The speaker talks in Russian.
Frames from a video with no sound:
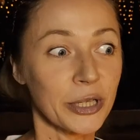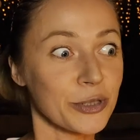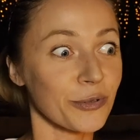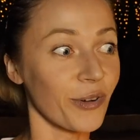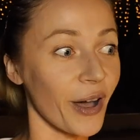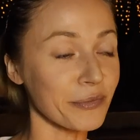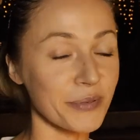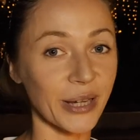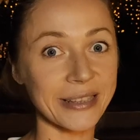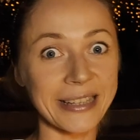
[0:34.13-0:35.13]
Чувак
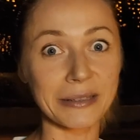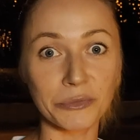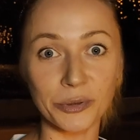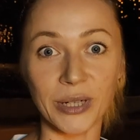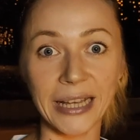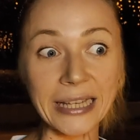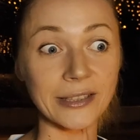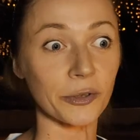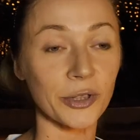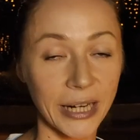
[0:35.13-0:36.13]
пел гимн
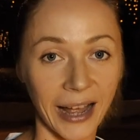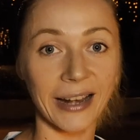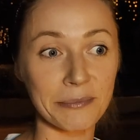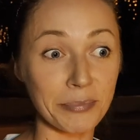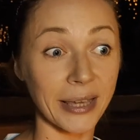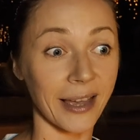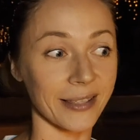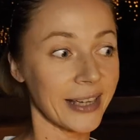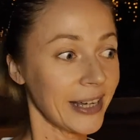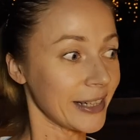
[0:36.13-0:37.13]
Украины, он реально
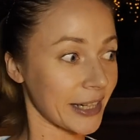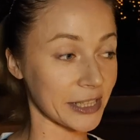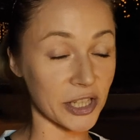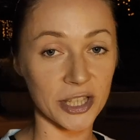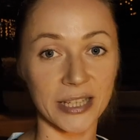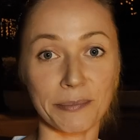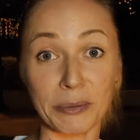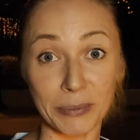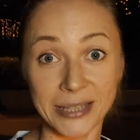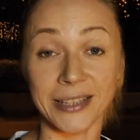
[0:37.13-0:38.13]
пел. Я, конечно,
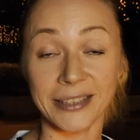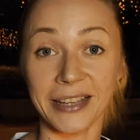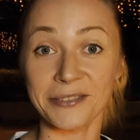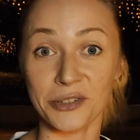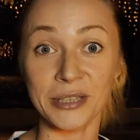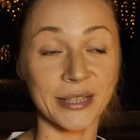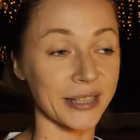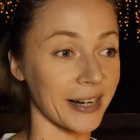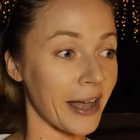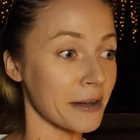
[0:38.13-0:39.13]
подписывалась подписана на его
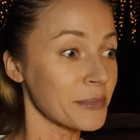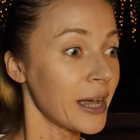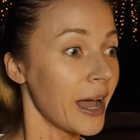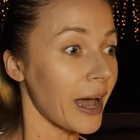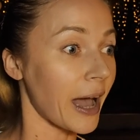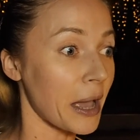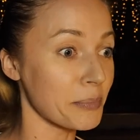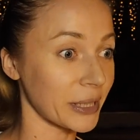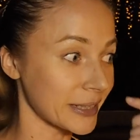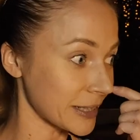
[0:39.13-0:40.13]
инстаграм,
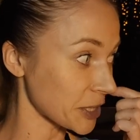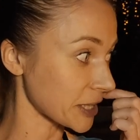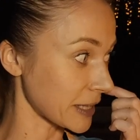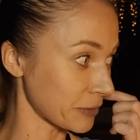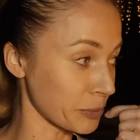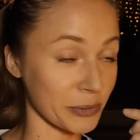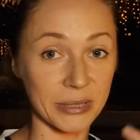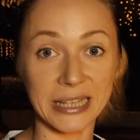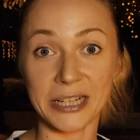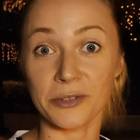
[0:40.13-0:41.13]
а периодически, в
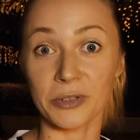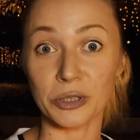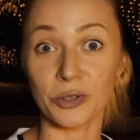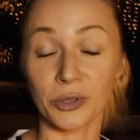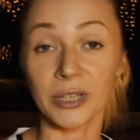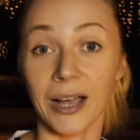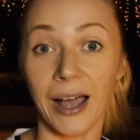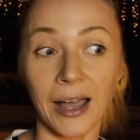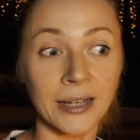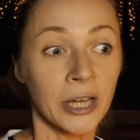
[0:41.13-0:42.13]
общем, отслеживаю, что и
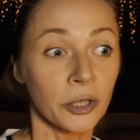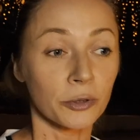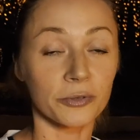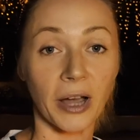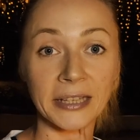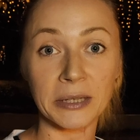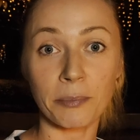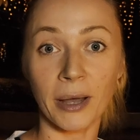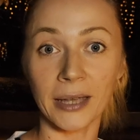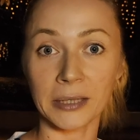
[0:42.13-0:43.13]
как. Ну,
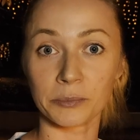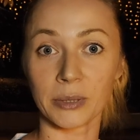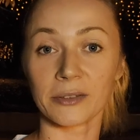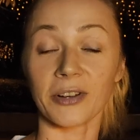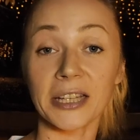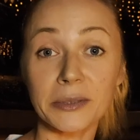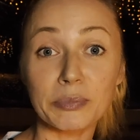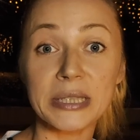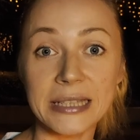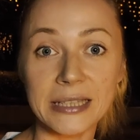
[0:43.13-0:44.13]
файный парень был, файный
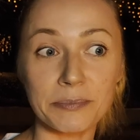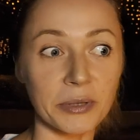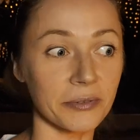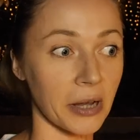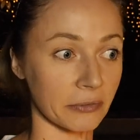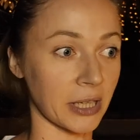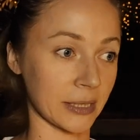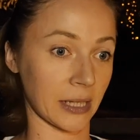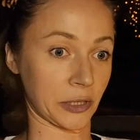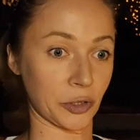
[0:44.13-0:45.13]
песни спевал,
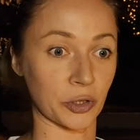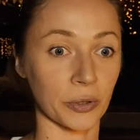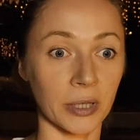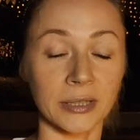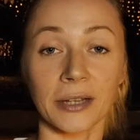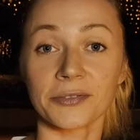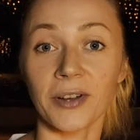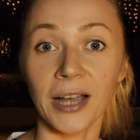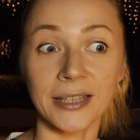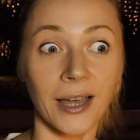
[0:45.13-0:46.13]
да, так ничего, на
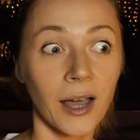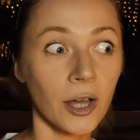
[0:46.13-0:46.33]
фане.